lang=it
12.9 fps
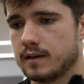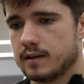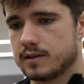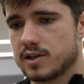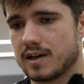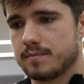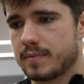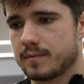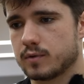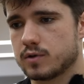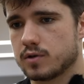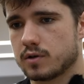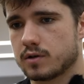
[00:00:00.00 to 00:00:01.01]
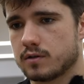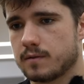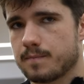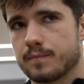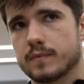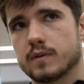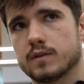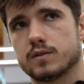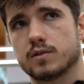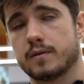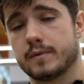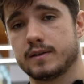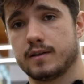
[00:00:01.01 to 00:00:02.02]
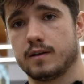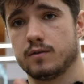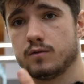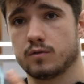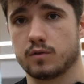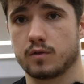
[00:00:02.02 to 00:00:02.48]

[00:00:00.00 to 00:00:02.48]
già il primo giorno, solamente